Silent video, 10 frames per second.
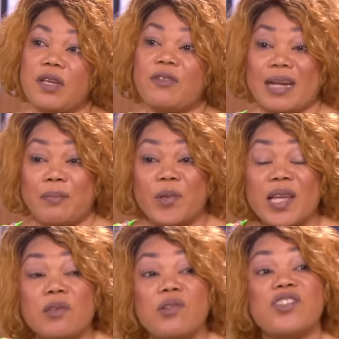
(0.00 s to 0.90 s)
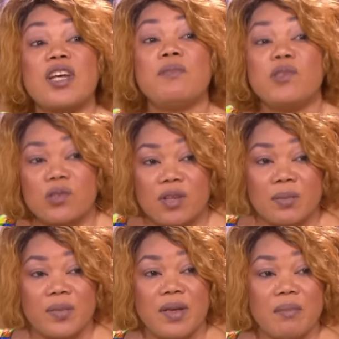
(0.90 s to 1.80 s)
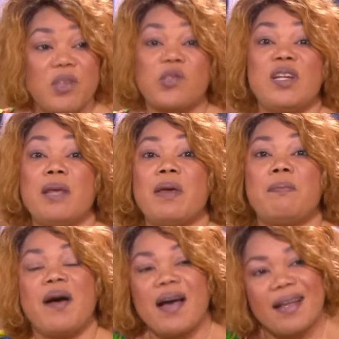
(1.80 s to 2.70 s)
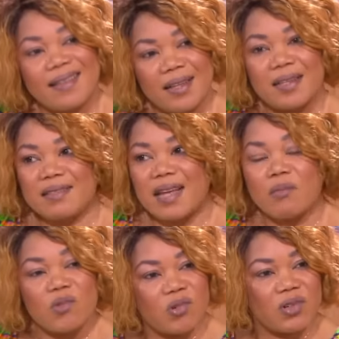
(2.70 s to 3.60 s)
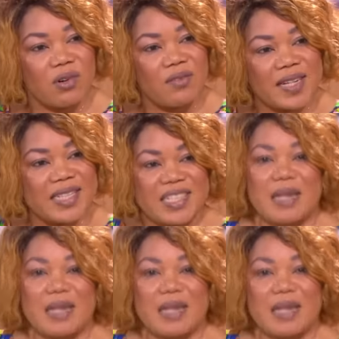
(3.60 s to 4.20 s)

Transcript: Il fallait peut-être que j'aime cet homme, mais je ne l'aimais pas d'amour, on va dire.